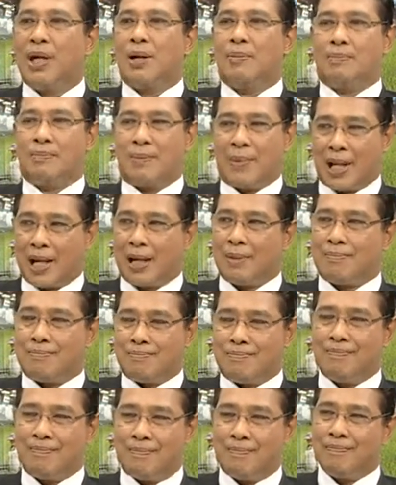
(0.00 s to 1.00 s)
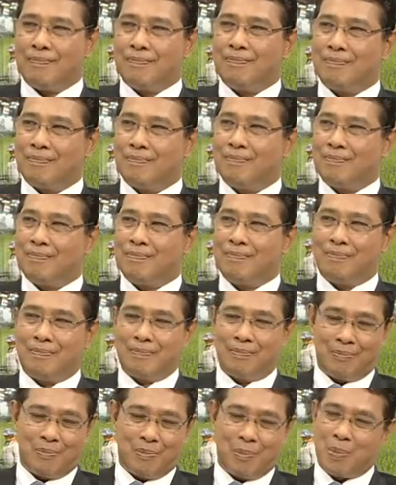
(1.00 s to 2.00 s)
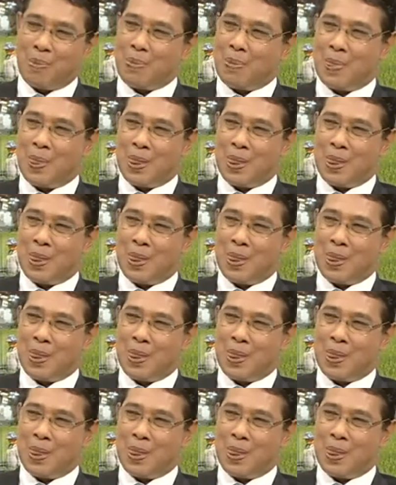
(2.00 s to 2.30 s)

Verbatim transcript: เพิ่มนะครับผมฟังดูแล้